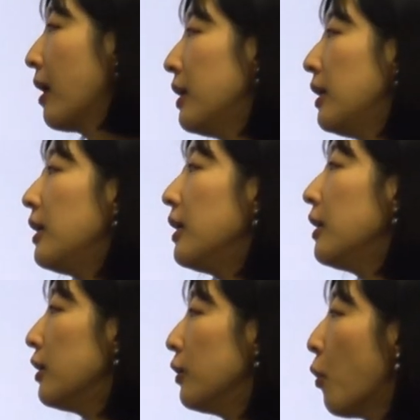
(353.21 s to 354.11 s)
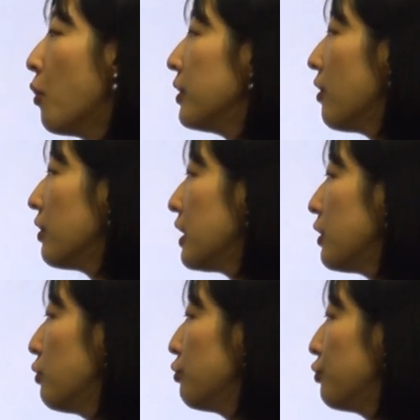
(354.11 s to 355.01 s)
이 공격이
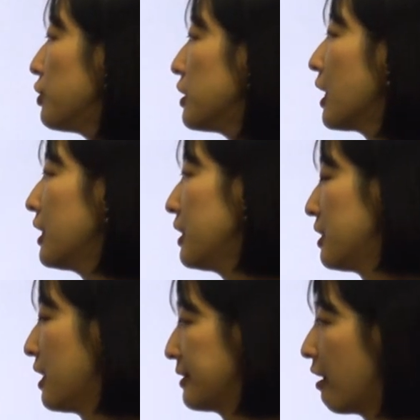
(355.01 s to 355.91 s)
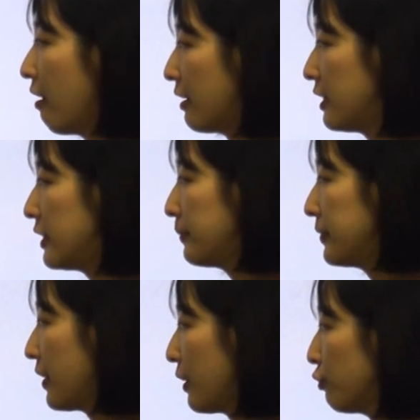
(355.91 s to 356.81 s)
있고 수시간이 지나서
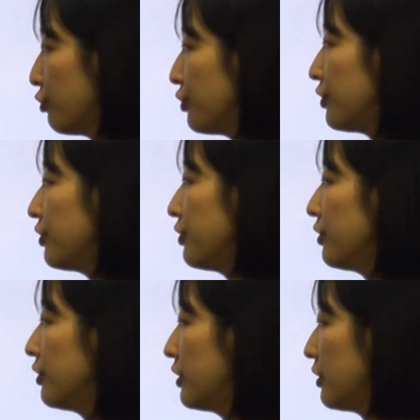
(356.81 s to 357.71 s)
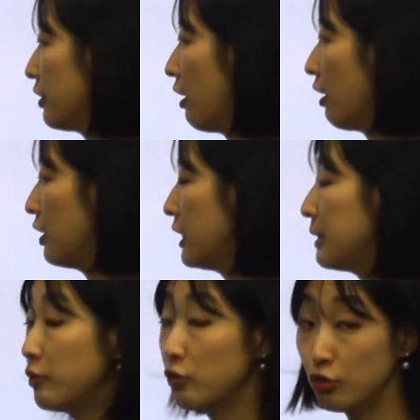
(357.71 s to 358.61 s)
이집트의 군, 어, 이집트